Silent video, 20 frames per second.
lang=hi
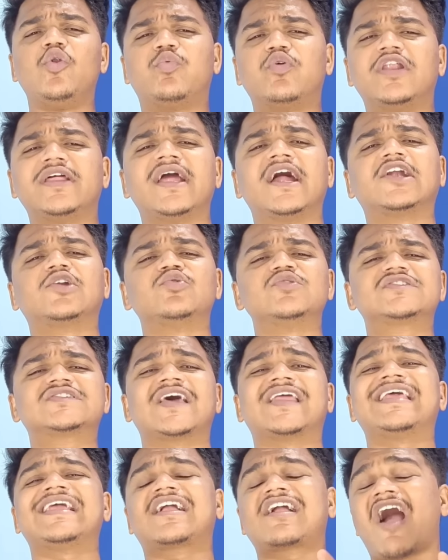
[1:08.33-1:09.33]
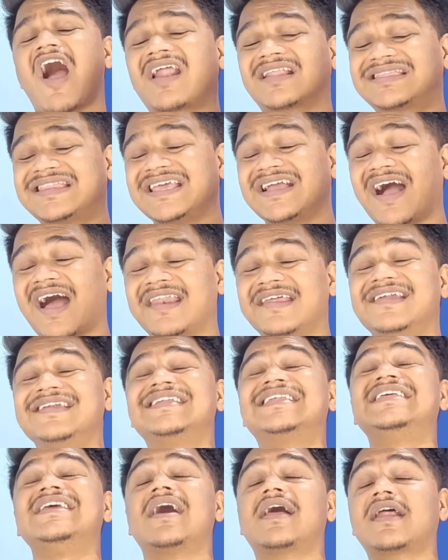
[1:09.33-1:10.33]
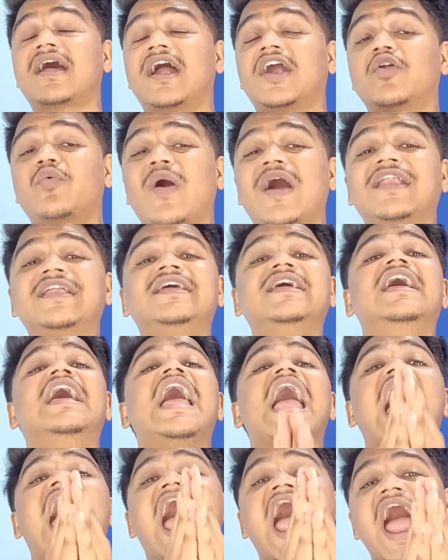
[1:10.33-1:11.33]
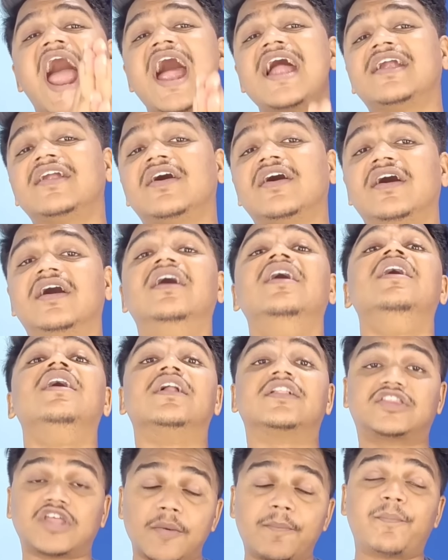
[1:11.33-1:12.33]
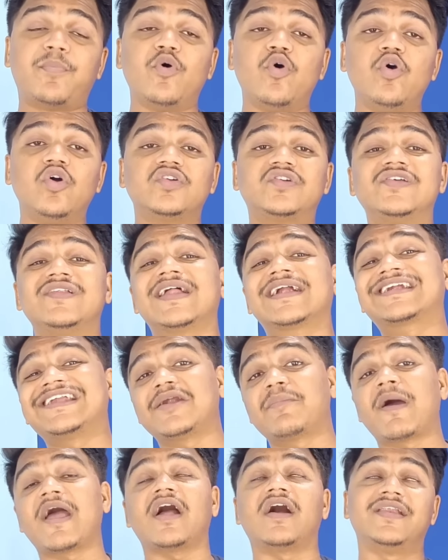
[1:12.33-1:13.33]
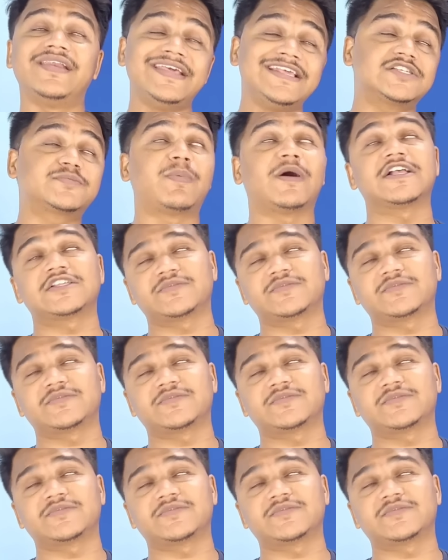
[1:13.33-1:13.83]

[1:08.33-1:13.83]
भूल भूलिया टू स्टरिंग कार्तिक आर्यन कियारा अडवाणी एंड uh, तब्बू डायरेक्टेड बाय अनीस